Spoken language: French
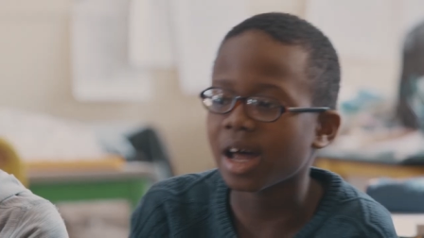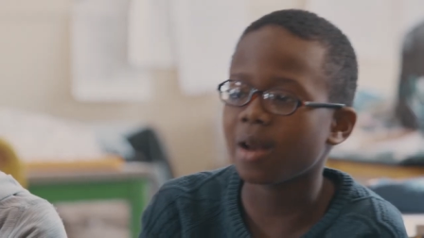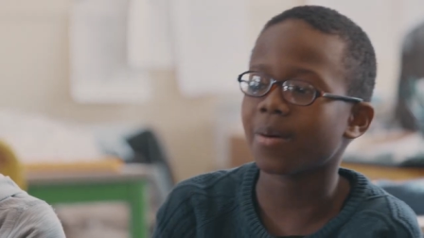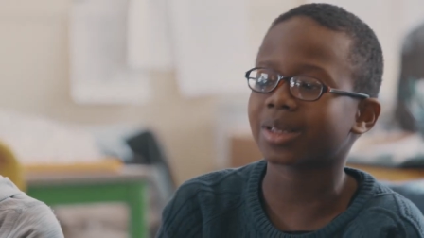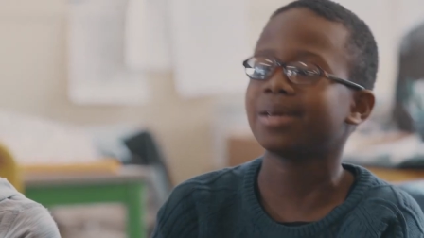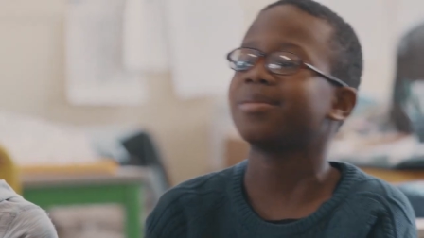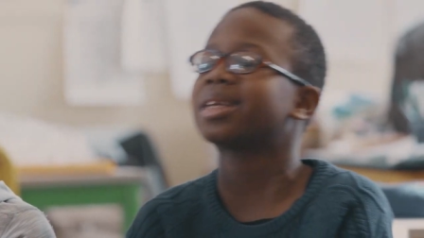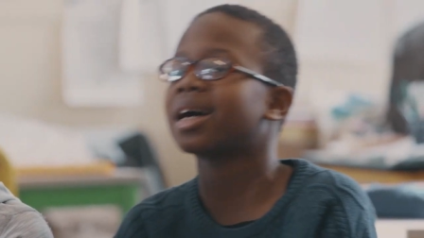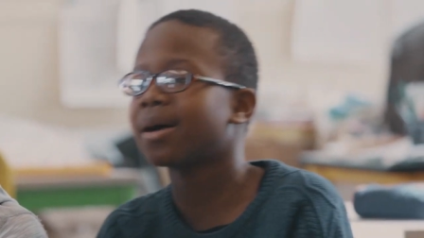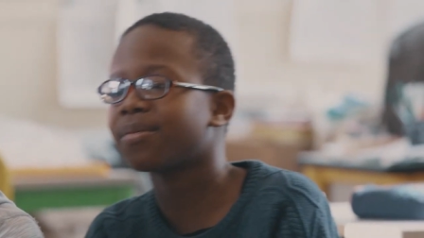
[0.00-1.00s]
elle est partie
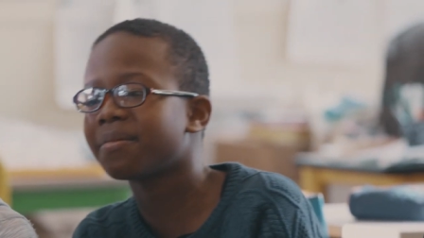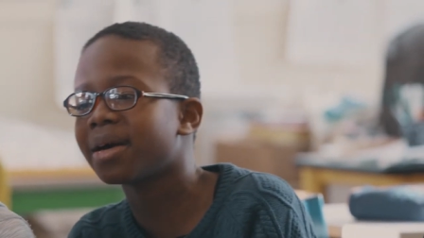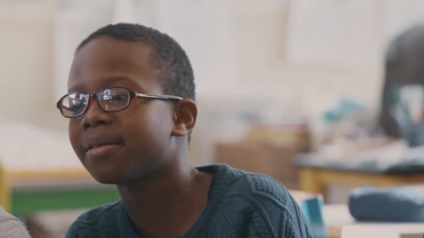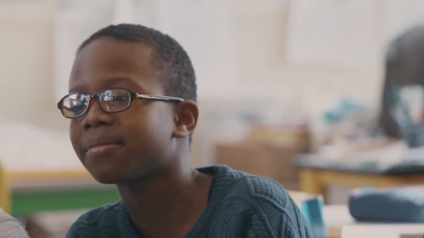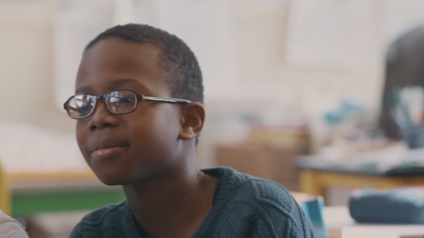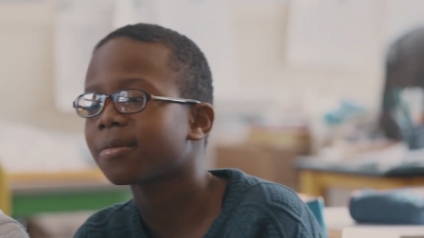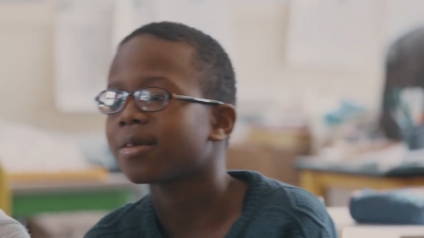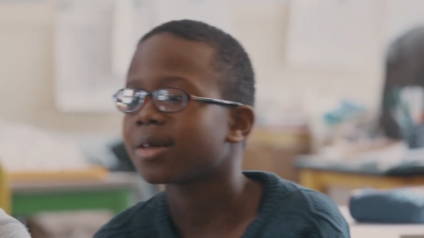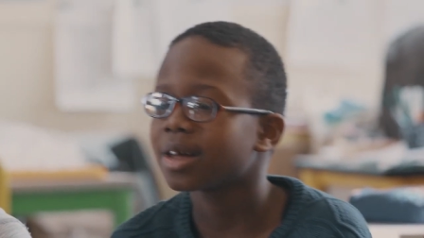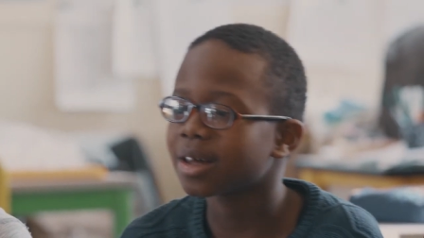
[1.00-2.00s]
mettre à la poubelle.
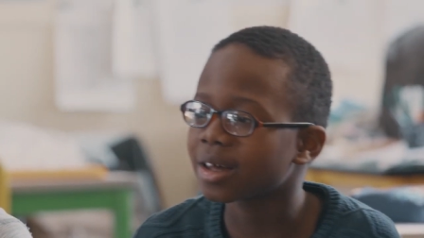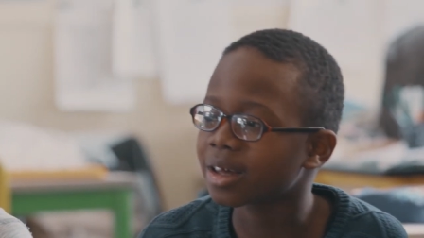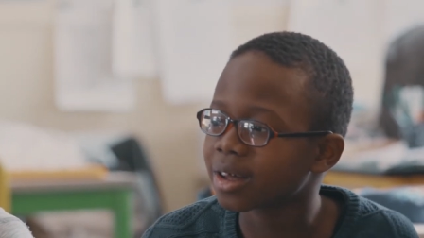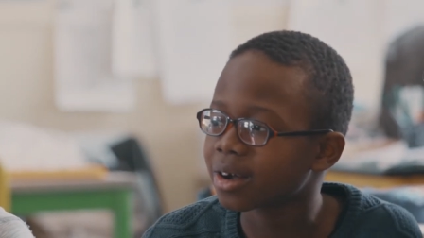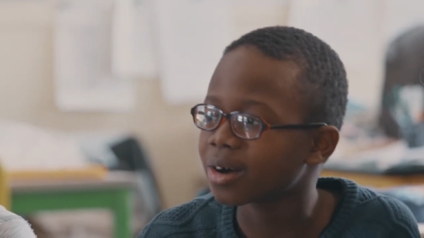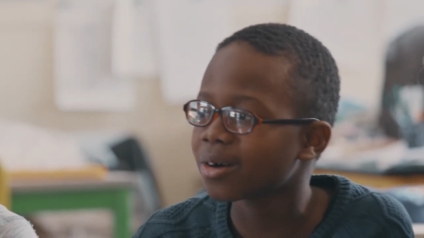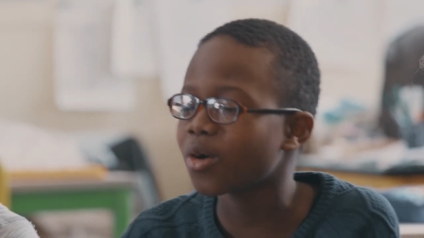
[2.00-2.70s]
Et euh,